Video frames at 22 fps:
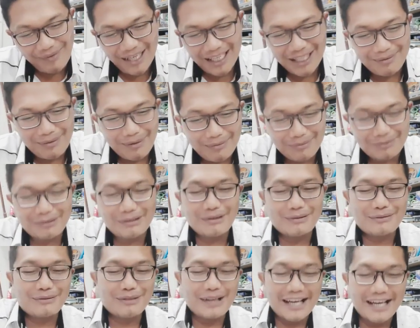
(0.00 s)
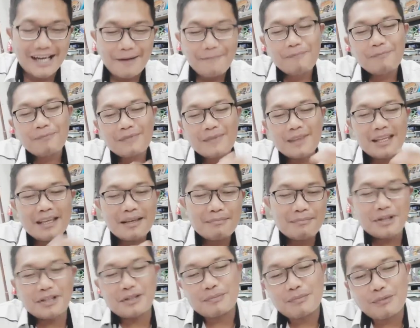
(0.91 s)
Mari Bapak Saudara-saudara,
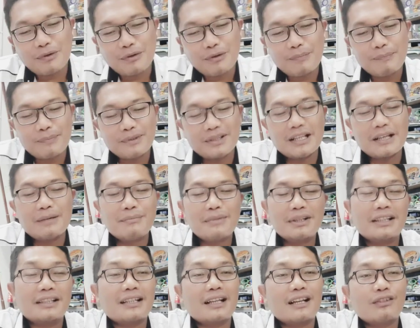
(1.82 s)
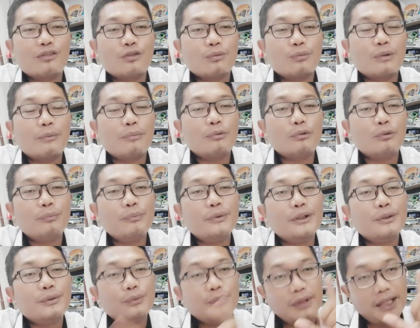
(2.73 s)
Masmur Psalmen
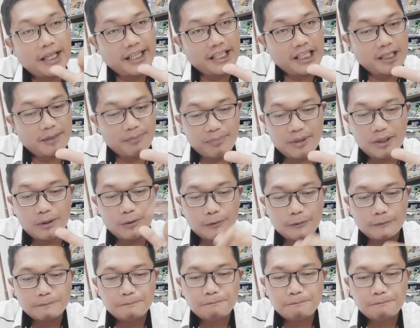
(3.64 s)
bidu ayat pitu.